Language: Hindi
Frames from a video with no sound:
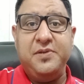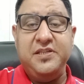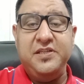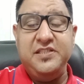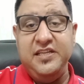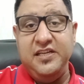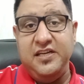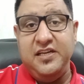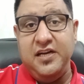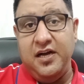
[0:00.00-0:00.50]

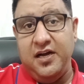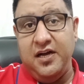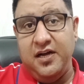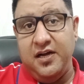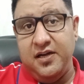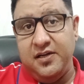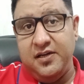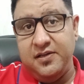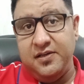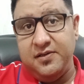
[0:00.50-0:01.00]
किसी का
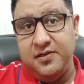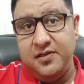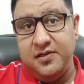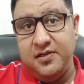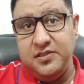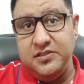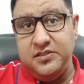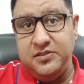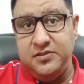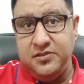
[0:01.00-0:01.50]

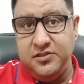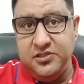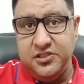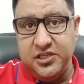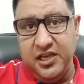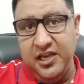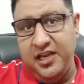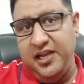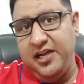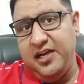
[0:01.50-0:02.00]

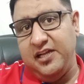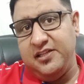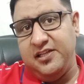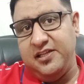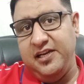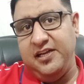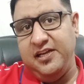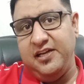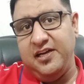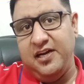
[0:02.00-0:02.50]
चलने का
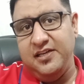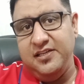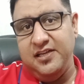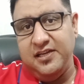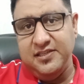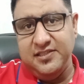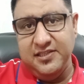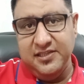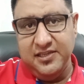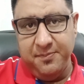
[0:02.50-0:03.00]
तरीका या
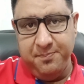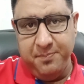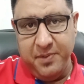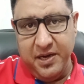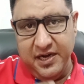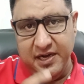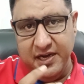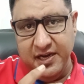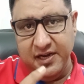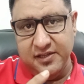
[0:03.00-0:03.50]
किसी का
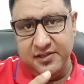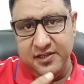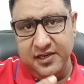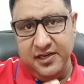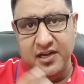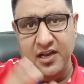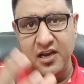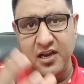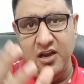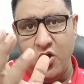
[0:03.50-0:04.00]
बैठने का
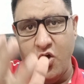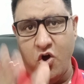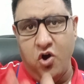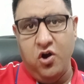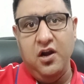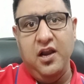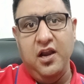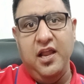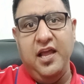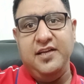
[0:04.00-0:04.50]
तरीका
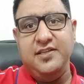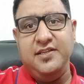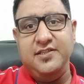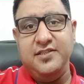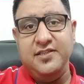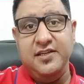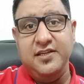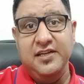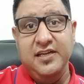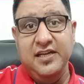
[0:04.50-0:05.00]
लॉन्ग
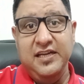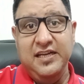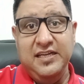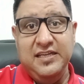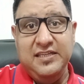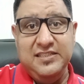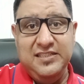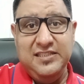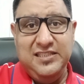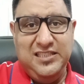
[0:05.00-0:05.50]
लेग्स
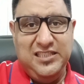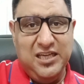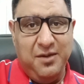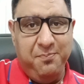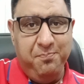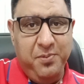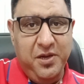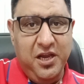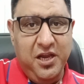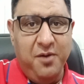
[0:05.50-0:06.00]

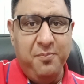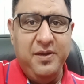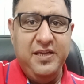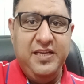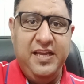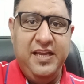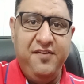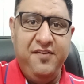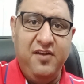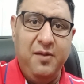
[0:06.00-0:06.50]
जब भी हमें
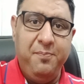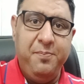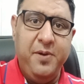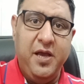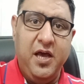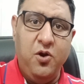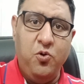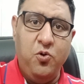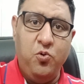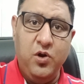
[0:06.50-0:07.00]
ये वाला
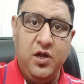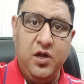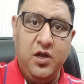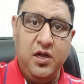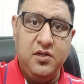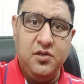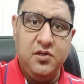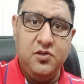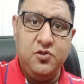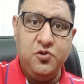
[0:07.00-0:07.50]
प्यार होना
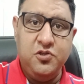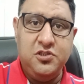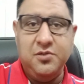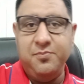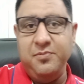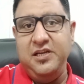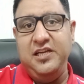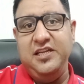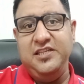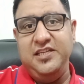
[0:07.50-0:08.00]
तो
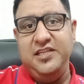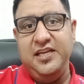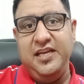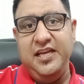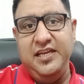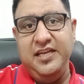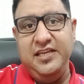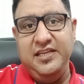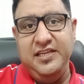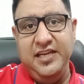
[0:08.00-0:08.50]
समझ लीजिए
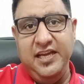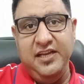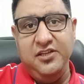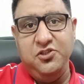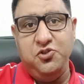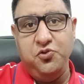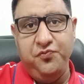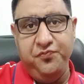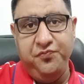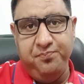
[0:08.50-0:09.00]
कि ये
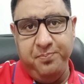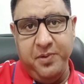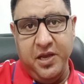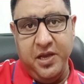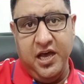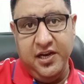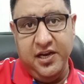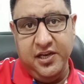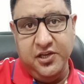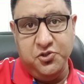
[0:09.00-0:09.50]
जो
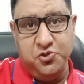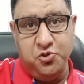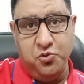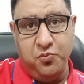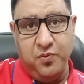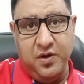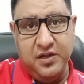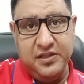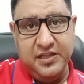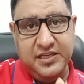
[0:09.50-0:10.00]
प्यार की
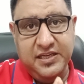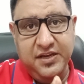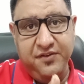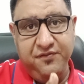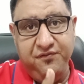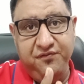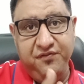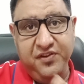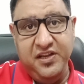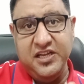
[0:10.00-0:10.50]
शुरुआत है ये
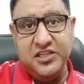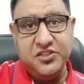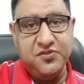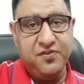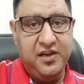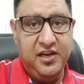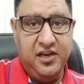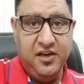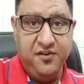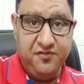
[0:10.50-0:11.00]
वीनस
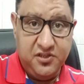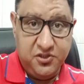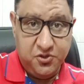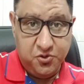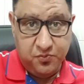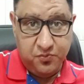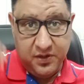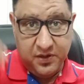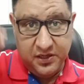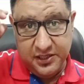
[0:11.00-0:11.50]
वाले लव की
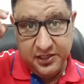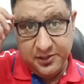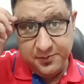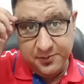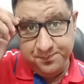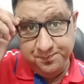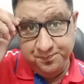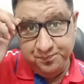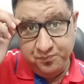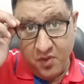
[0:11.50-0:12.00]
शुरुआत है